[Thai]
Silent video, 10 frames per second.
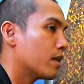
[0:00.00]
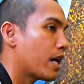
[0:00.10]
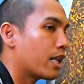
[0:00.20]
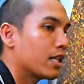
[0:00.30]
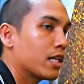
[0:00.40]

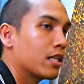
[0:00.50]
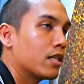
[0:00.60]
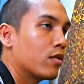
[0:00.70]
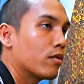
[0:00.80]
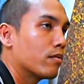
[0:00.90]
งานอะไรที่
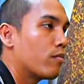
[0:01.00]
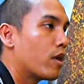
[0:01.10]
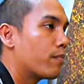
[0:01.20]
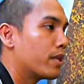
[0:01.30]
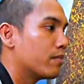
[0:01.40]
โดน ม
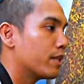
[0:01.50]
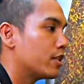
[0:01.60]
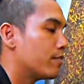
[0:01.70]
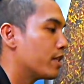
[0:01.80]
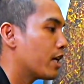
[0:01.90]
อบเป็นเป็น
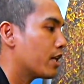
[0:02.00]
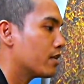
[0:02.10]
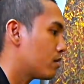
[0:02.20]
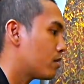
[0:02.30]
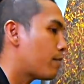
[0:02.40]
ชิ้นเป็นอัน
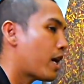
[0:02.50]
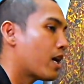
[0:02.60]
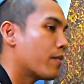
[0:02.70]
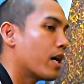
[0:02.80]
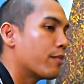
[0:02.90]
ก็พา
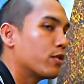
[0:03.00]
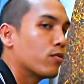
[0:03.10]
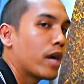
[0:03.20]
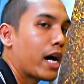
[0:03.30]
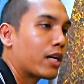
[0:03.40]
พาไป
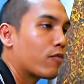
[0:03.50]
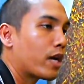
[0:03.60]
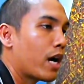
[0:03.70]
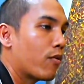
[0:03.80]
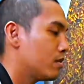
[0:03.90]
ดูงาน
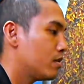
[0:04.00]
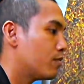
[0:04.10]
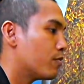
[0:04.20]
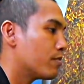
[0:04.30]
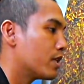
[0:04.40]
เก่าๆ
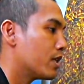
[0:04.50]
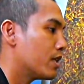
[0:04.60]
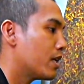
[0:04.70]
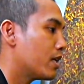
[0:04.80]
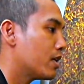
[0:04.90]
ที่ผมเคย
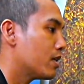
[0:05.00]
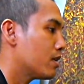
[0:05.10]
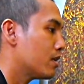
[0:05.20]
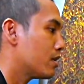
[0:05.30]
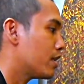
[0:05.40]
ได้
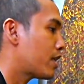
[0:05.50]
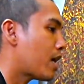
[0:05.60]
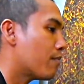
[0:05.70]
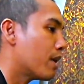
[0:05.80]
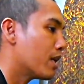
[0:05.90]
ได้
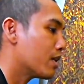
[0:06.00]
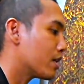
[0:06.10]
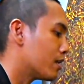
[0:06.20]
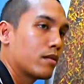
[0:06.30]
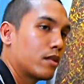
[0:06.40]
ทำมาแล้ว
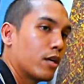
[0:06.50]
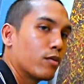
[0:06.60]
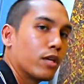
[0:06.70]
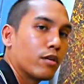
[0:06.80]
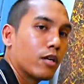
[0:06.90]
กันเดี๋ยว
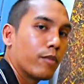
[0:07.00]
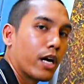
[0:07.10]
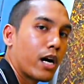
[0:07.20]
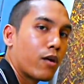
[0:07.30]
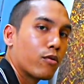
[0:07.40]
เดี๋ยวเดี๋ยวไป
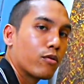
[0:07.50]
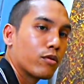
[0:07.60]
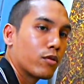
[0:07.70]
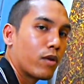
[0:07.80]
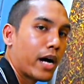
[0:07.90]
เข้า
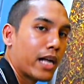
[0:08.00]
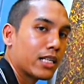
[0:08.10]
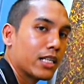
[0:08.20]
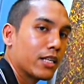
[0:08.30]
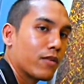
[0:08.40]
ตัวงาน
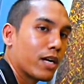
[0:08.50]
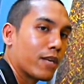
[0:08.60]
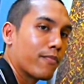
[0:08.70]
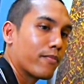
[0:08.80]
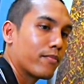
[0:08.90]
กันเลยดีกว่าครับ